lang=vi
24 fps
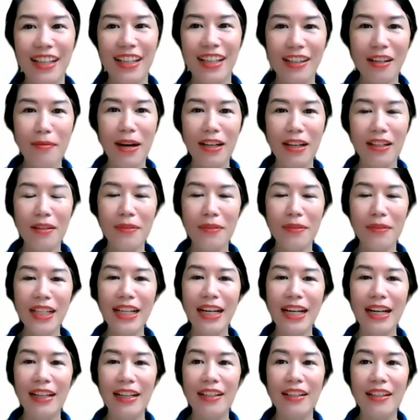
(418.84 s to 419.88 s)
thì các bạn có
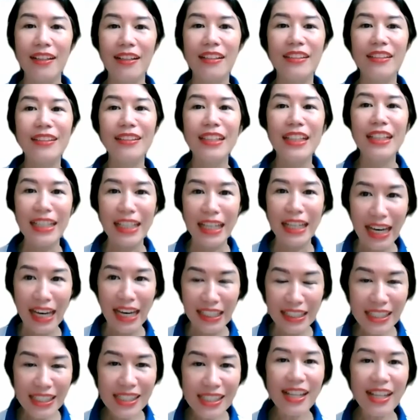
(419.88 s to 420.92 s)
biết rằng
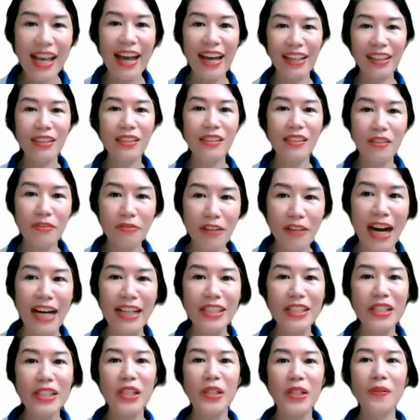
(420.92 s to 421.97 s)
cái ánh sáng được
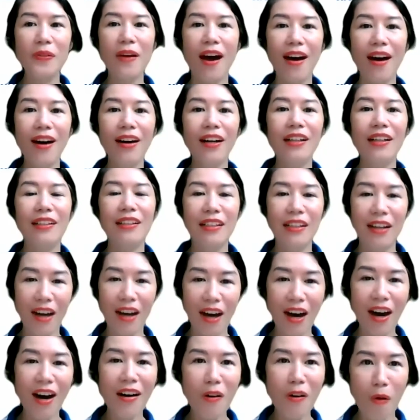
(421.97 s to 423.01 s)
phản chiếu đó
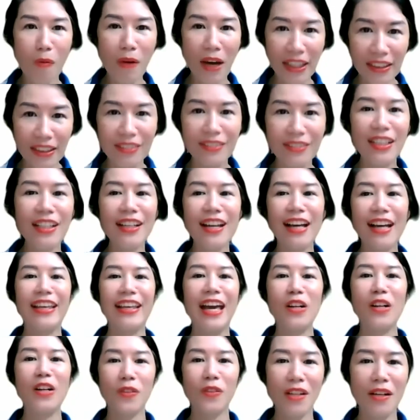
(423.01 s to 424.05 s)
nó cũng ảnh hưởng đến
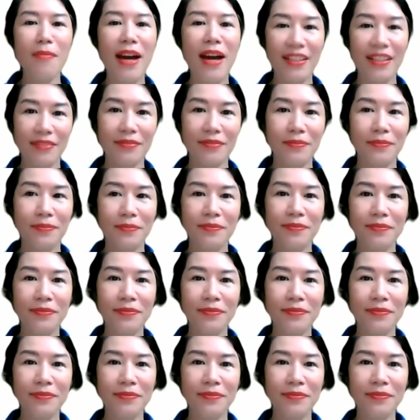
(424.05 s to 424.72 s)
làn da của các bạn